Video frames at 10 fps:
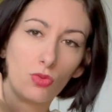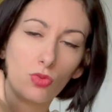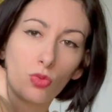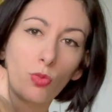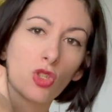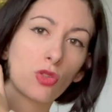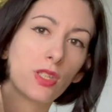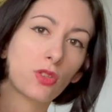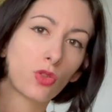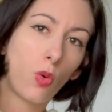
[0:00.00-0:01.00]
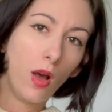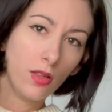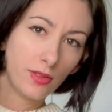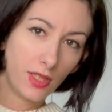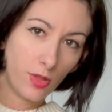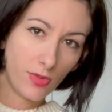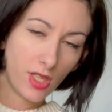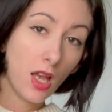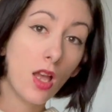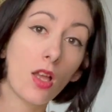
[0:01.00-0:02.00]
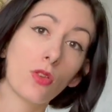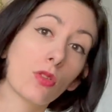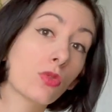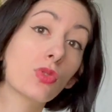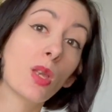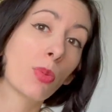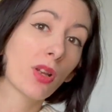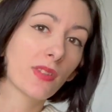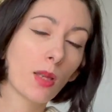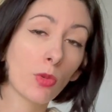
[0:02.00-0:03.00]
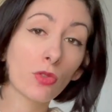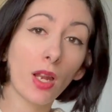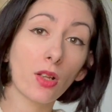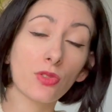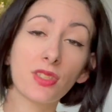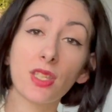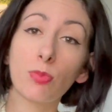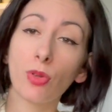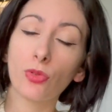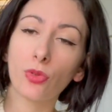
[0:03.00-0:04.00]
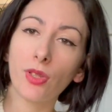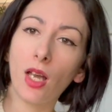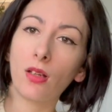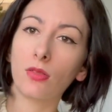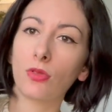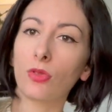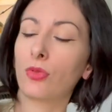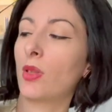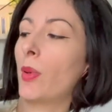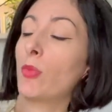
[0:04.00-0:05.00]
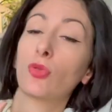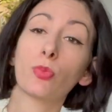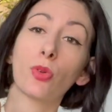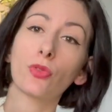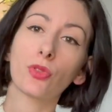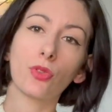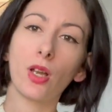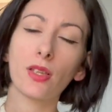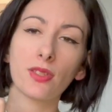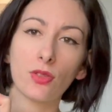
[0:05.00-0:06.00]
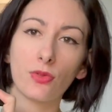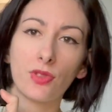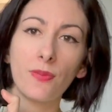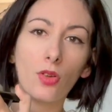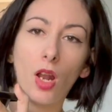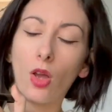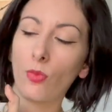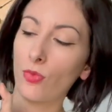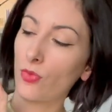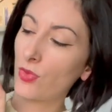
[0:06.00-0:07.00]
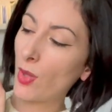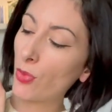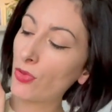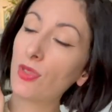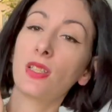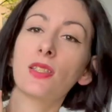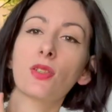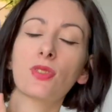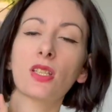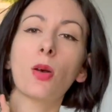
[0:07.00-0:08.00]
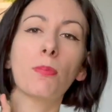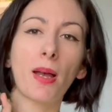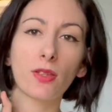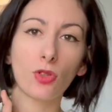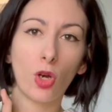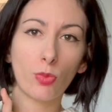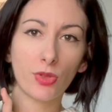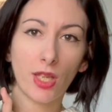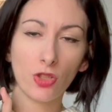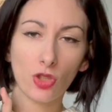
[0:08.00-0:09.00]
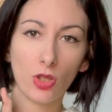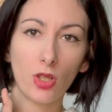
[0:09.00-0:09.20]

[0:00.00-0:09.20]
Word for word: donc, moi, j'en ai trois, des comme ça. Euh, tout dépend évidemment de la quantité de plantes qu'on a. Hein. Euh, quand on n'a pas beaucoup de plantes, euh, un, ça suffit. Alors, ça peut s'utiliser aussi comme bac de rempotage.